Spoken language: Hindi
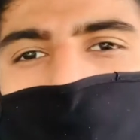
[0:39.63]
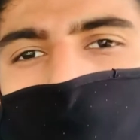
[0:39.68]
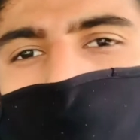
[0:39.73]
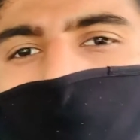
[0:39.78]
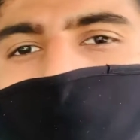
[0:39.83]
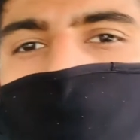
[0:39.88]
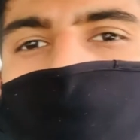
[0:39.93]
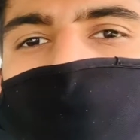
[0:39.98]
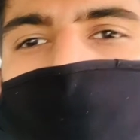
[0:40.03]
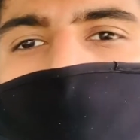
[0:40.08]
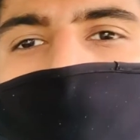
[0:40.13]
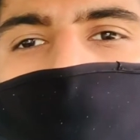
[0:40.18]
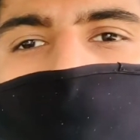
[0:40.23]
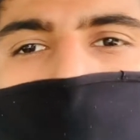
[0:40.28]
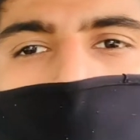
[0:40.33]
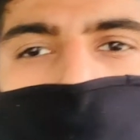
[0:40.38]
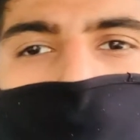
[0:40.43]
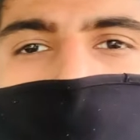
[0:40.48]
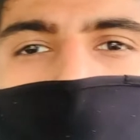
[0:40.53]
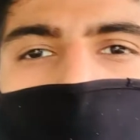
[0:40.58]
था वो तो चलो
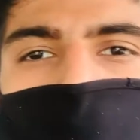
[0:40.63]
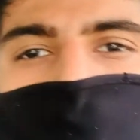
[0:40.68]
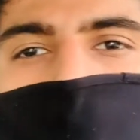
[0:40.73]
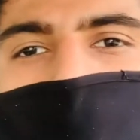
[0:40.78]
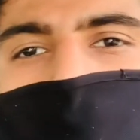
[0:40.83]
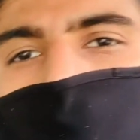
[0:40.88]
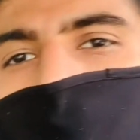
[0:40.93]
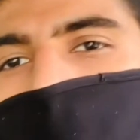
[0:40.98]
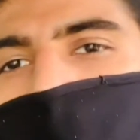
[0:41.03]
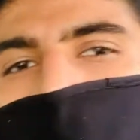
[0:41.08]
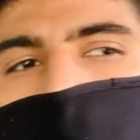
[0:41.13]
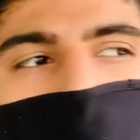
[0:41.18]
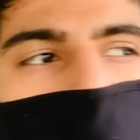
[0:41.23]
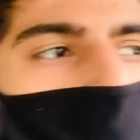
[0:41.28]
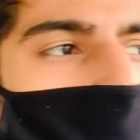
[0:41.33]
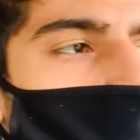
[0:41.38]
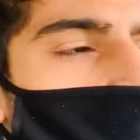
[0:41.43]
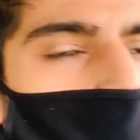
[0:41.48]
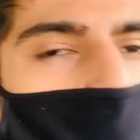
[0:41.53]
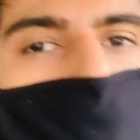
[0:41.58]
फैमिली के साथ गया था
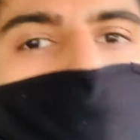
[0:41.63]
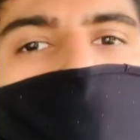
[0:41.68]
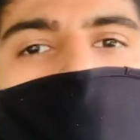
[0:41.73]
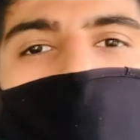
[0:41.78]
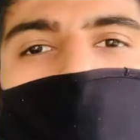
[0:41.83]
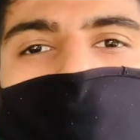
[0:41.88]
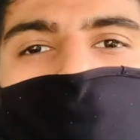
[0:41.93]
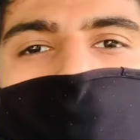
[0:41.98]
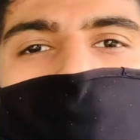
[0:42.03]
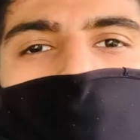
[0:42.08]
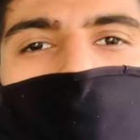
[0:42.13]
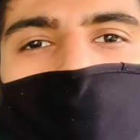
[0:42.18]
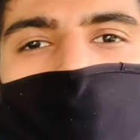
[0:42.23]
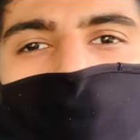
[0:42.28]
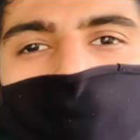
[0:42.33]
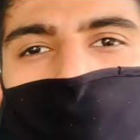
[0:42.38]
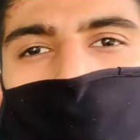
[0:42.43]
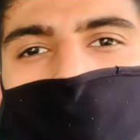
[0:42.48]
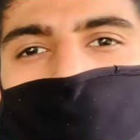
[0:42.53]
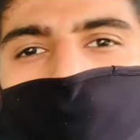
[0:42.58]
अकेला तो गया भी नहीं कहीं
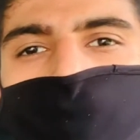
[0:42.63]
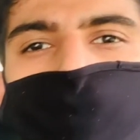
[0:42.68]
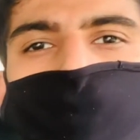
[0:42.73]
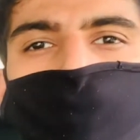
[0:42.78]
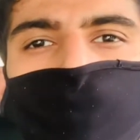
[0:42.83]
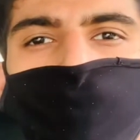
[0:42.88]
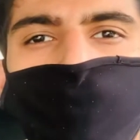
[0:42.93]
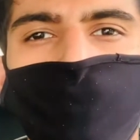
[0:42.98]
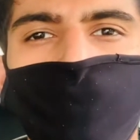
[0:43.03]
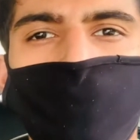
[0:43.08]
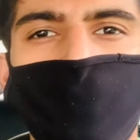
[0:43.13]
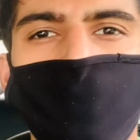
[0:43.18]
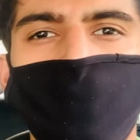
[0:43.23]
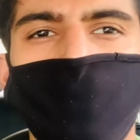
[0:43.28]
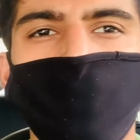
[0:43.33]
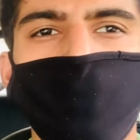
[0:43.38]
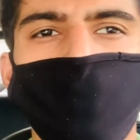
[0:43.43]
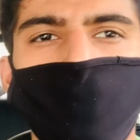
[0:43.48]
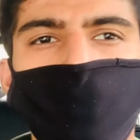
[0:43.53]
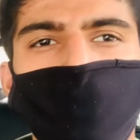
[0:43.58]
पे
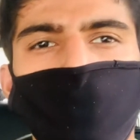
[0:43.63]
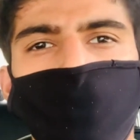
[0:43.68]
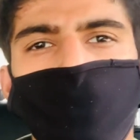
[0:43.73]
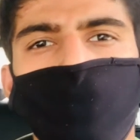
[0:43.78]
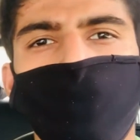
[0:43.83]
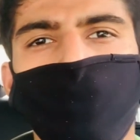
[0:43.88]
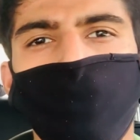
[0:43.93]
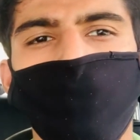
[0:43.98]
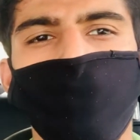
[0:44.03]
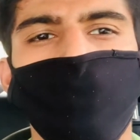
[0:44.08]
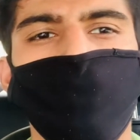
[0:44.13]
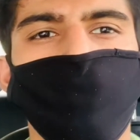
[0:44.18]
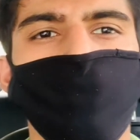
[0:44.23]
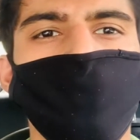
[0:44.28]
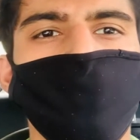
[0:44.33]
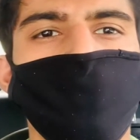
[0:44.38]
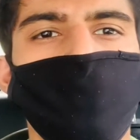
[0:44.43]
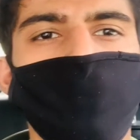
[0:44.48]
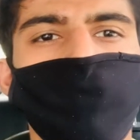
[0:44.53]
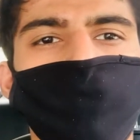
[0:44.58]
तो
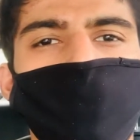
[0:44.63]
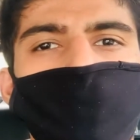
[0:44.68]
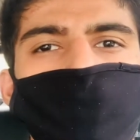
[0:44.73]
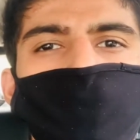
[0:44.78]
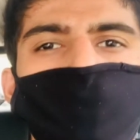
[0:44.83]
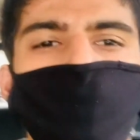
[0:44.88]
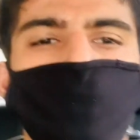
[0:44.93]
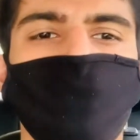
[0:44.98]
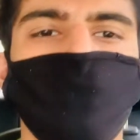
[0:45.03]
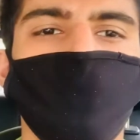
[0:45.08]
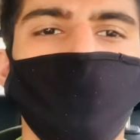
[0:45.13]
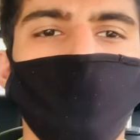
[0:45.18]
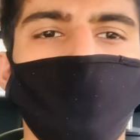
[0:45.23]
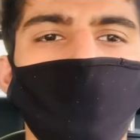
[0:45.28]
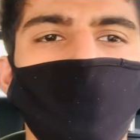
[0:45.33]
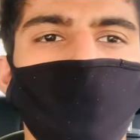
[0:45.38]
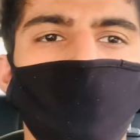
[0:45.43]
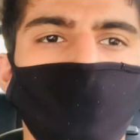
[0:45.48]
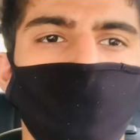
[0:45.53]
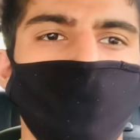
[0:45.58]
मिलते हैं वहाँ पे पहुँच के
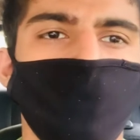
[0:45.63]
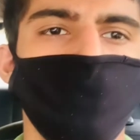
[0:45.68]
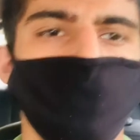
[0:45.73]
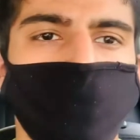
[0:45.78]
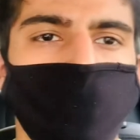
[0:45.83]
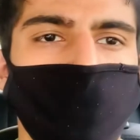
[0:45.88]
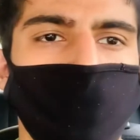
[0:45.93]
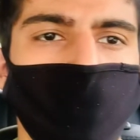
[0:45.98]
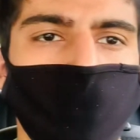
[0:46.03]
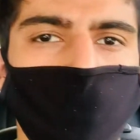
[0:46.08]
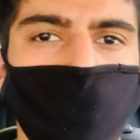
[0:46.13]
चलो